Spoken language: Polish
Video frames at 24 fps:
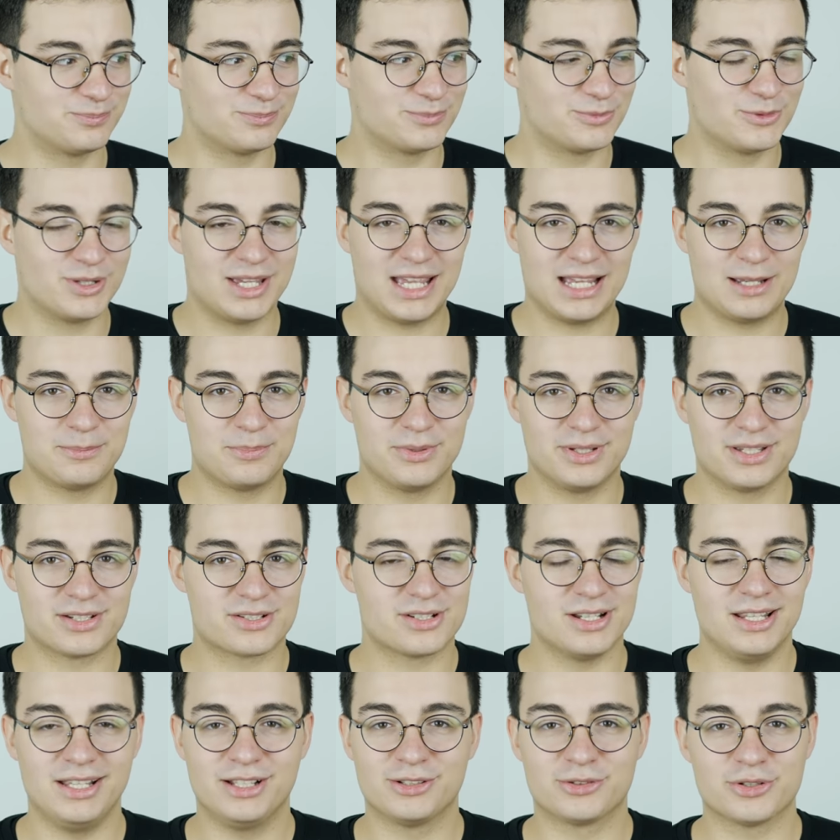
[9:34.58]
no jakby
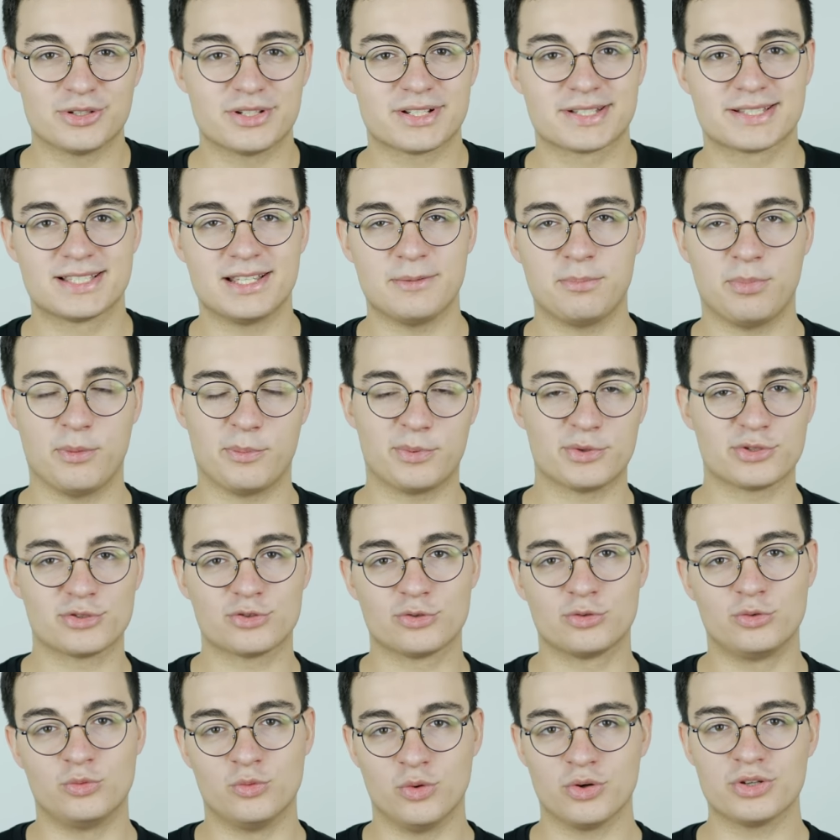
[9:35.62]
jeżeli ktoś chce po prostu
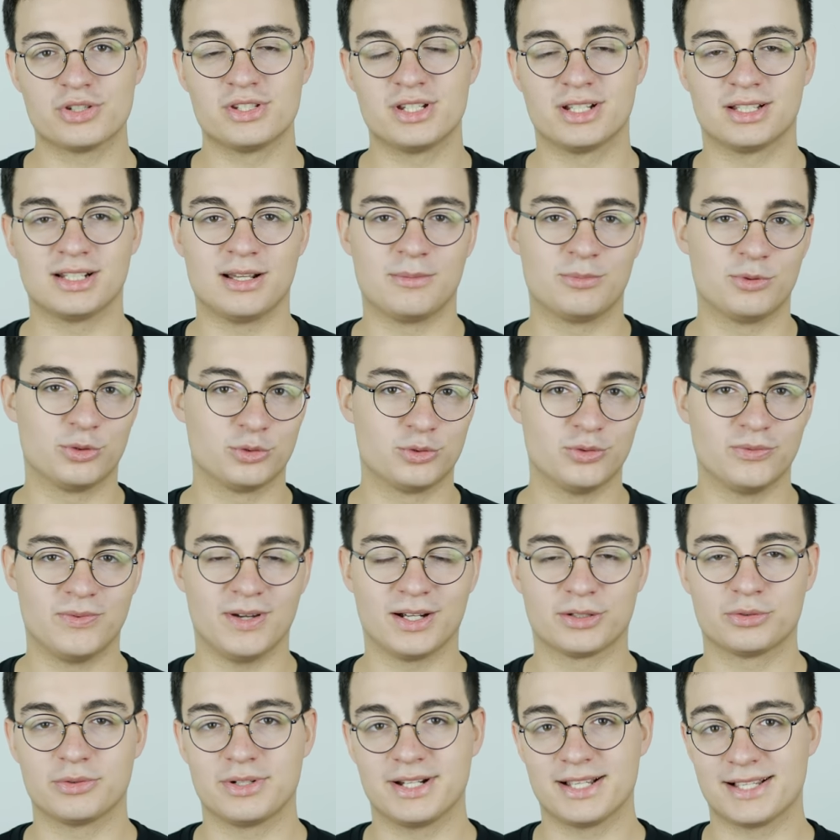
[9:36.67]
głośnik na Bluetootha,
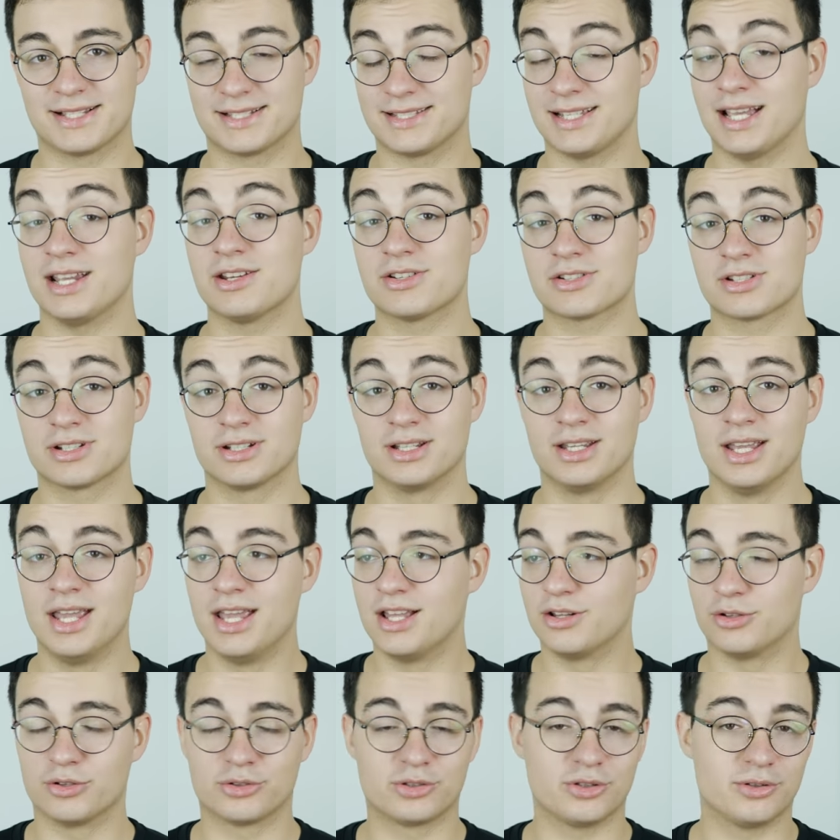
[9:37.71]
który jest tańszy,
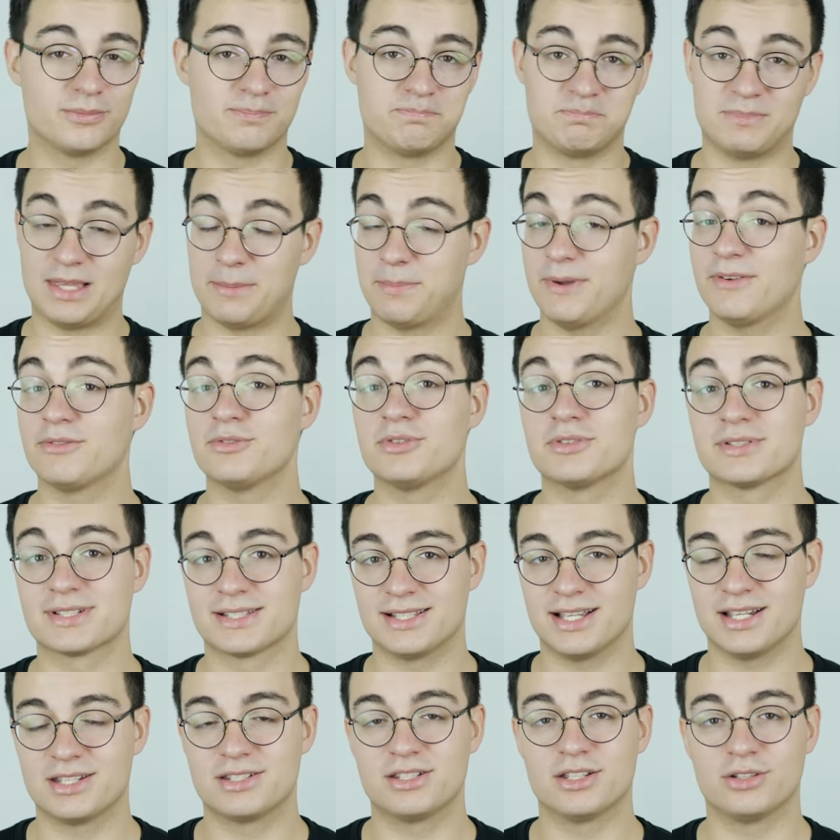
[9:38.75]
no to na pewno
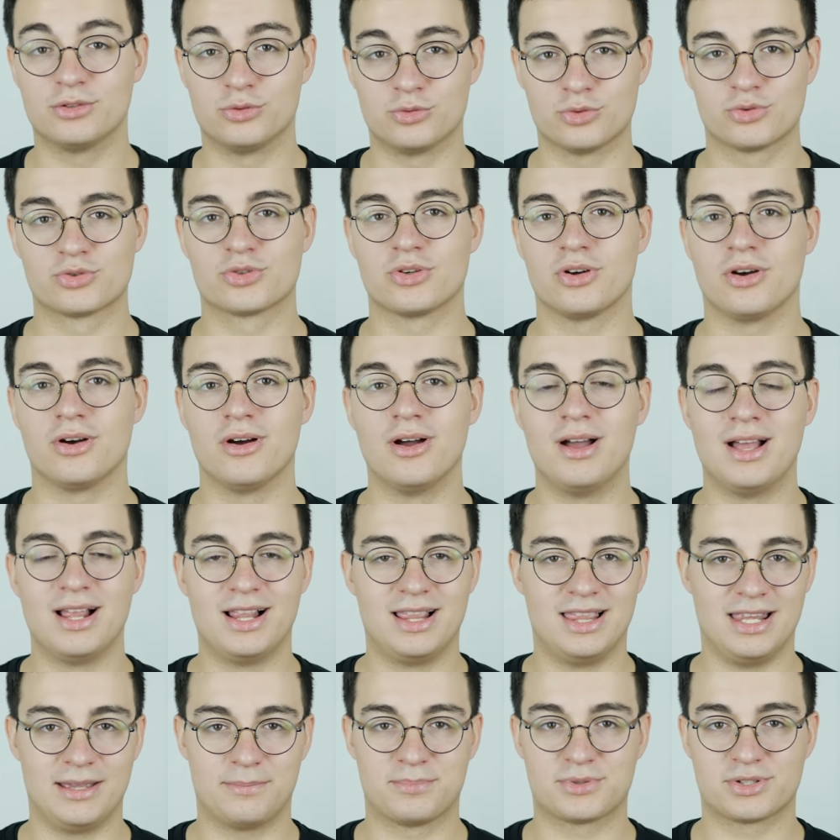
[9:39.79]
znajdzie dużo
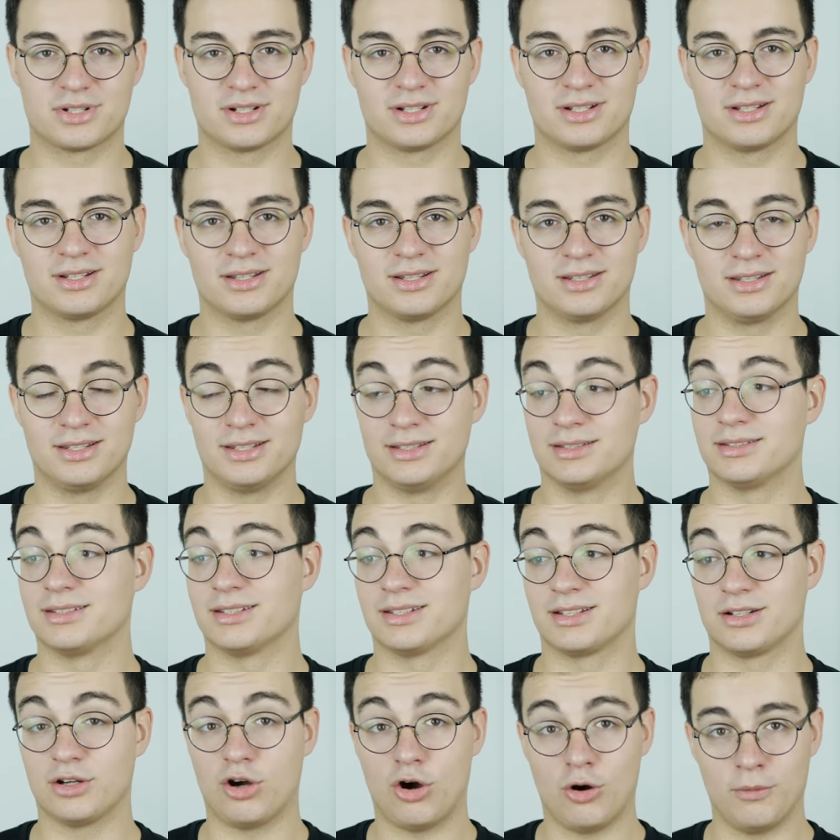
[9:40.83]
lepszych
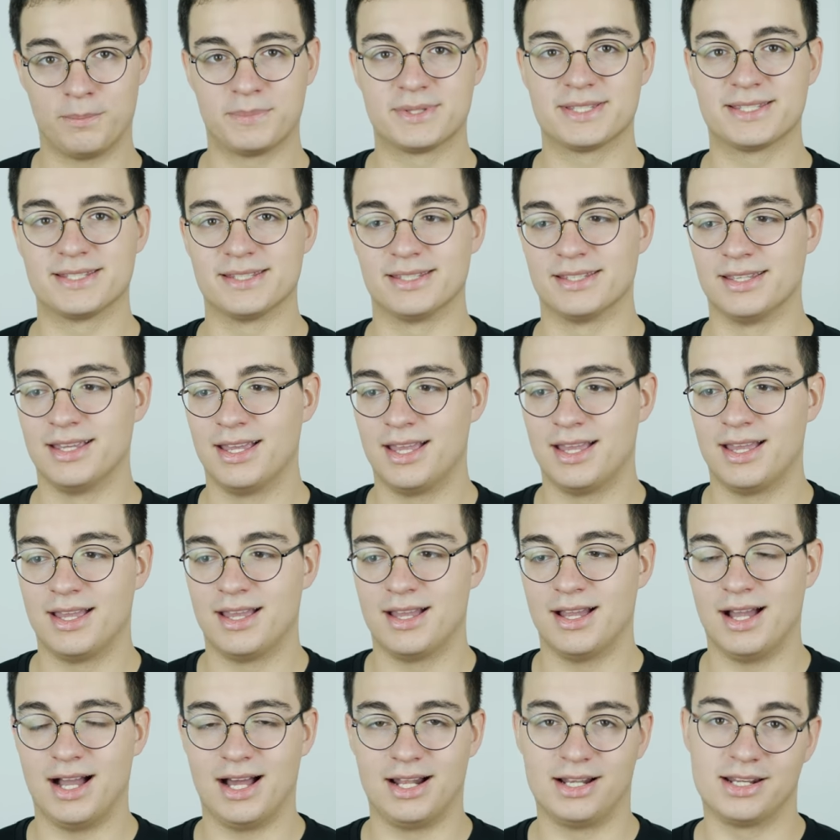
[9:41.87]
innych opcji.
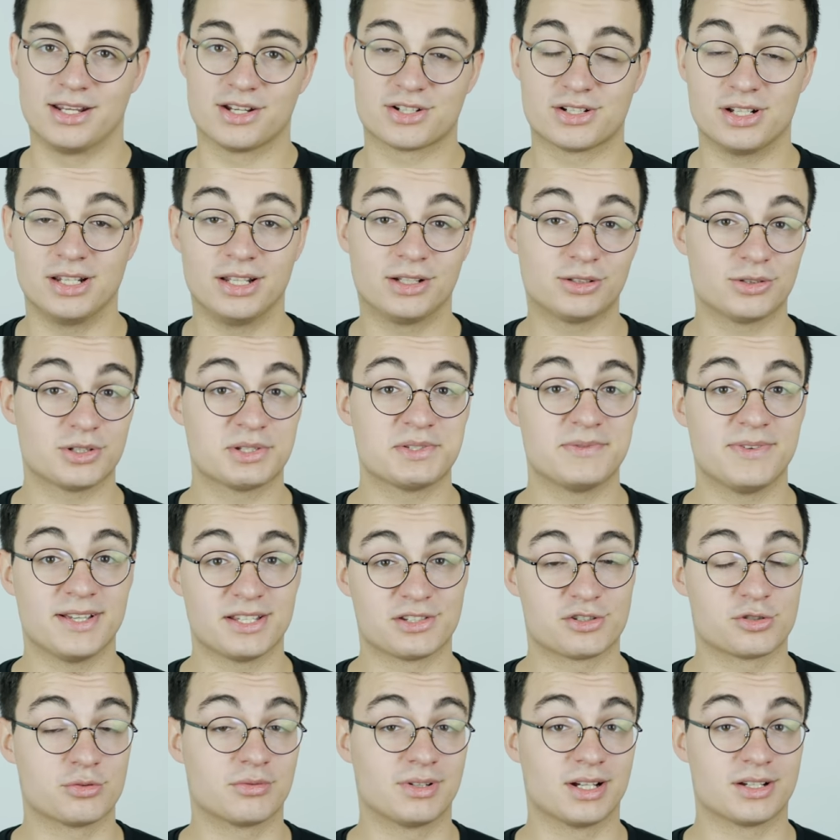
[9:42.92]
Ale jeżeli ktoś z Was
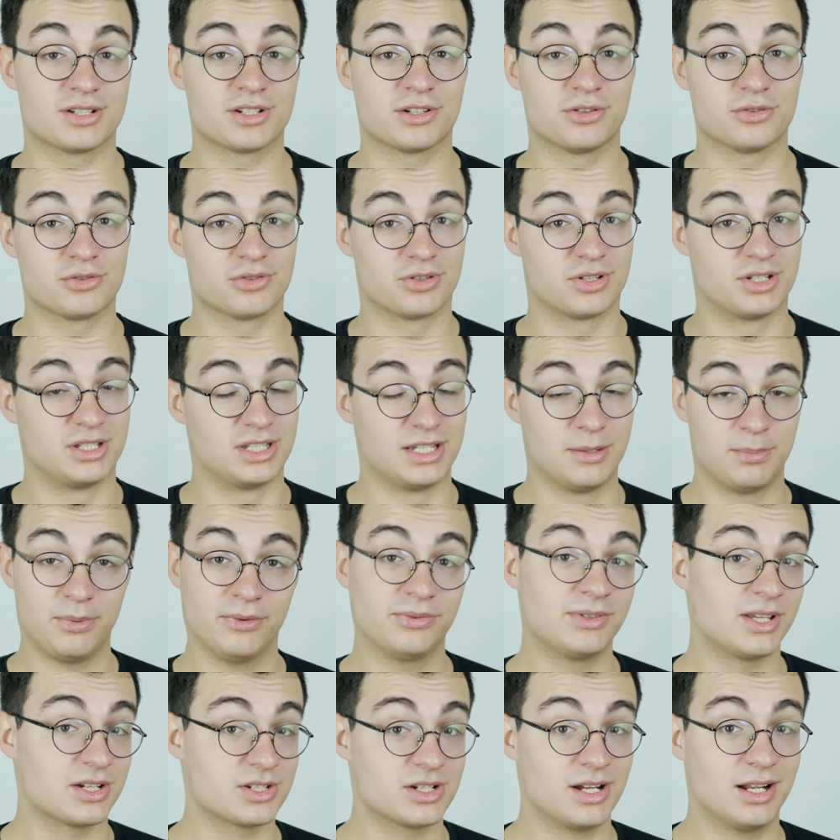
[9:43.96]
szuka czegoś
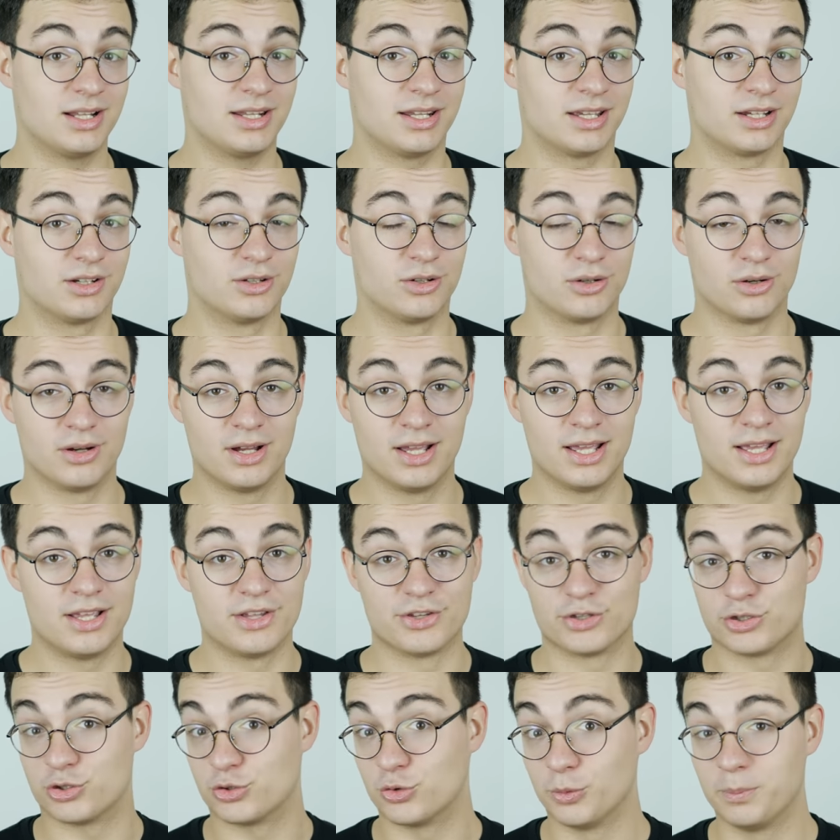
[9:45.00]
niepowtarzalnego,
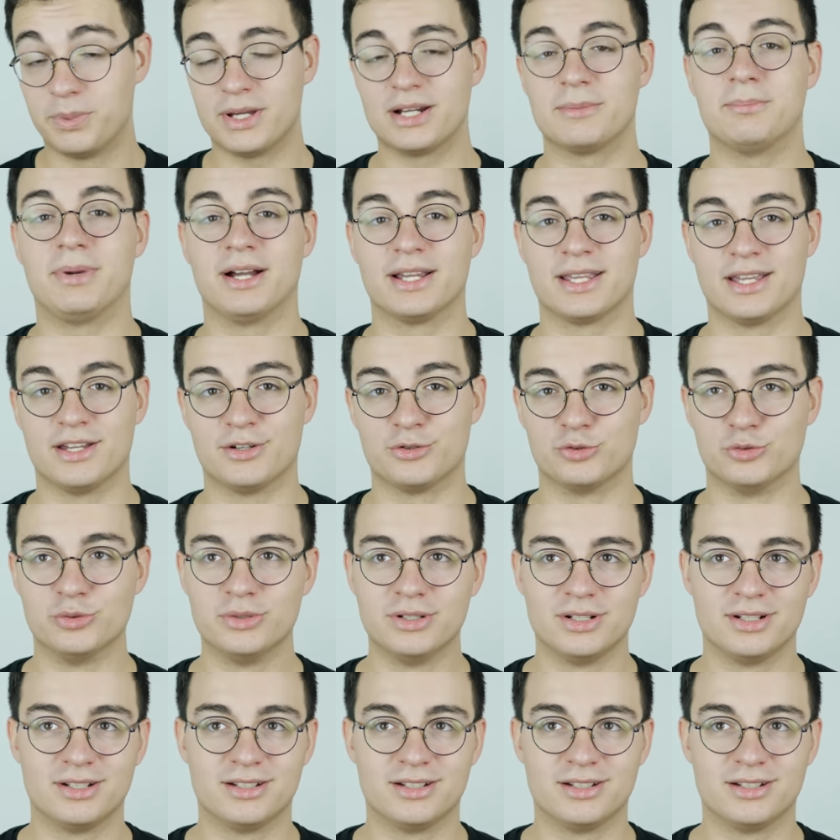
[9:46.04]
super bajeru,